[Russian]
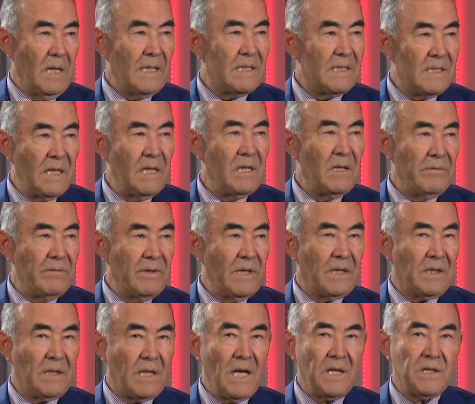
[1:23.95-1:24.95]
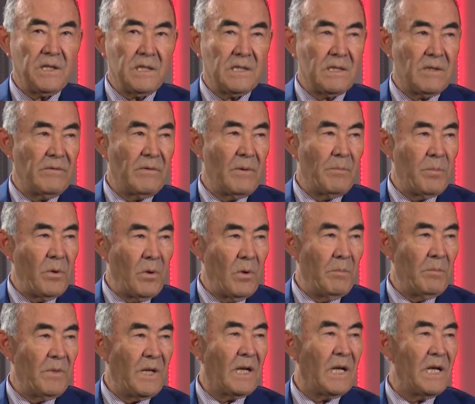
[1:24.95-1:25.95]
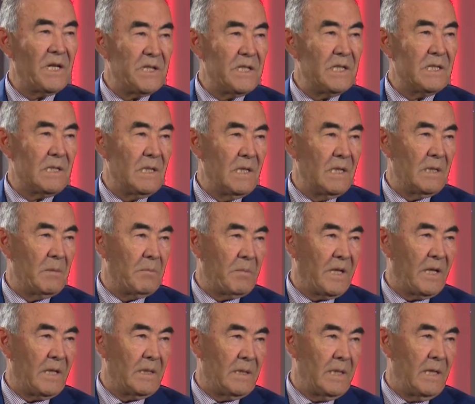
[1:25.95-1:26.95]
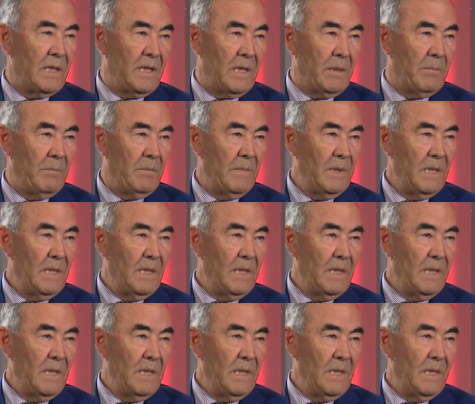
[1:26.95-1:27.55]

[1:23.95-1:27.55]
оценивает качество по многочисленным критериям.